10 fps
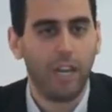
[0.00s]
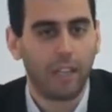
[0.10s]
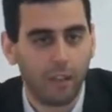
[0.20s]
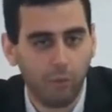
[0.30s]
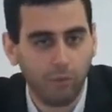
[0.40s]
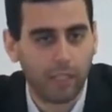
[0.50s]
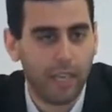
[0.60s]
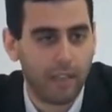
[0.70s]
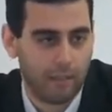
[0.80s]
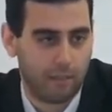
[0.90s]
die schnellere Route
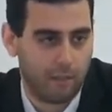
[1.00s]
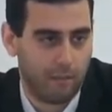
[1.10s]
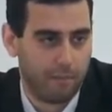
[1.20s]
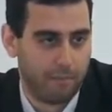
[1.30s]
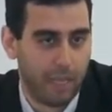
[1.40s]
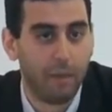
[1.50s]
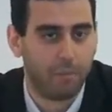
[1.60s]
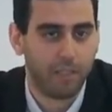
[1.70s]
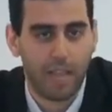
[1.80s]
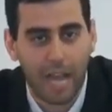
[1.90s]
gehst,
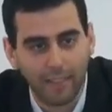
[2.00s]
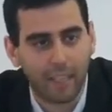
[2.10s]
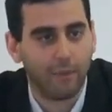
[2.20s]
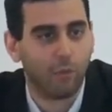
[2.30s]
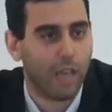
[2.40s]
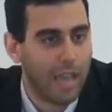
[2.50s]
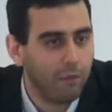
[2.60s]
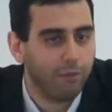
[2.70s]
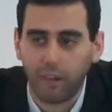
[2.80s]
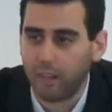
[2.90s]
eben dieser andere, wo kein
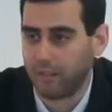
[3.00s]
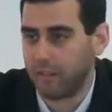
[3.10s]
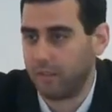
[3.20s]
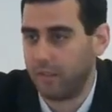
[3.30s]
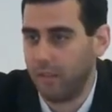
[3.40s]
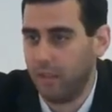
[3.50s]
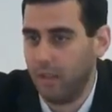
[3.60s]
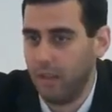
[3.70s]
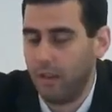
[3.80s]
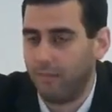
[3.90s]
Unfall ist.
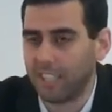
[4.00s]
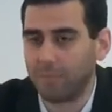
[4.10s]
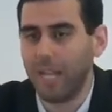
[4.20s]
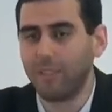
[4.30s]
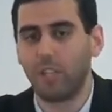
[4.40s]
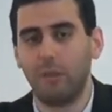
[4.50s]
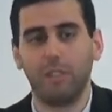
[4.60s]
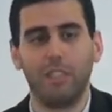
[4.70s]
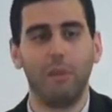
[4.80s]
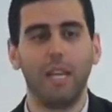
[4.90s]
Was machst du dann
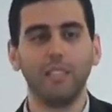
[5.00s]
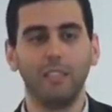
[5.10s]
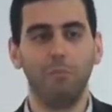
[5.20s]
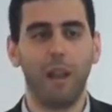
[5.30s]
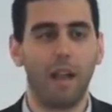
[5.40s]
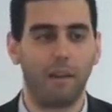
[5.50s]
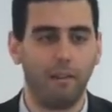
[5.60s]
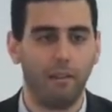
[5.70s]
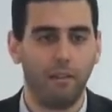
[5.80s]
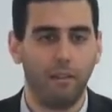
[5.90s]
mit dem ersten Plan?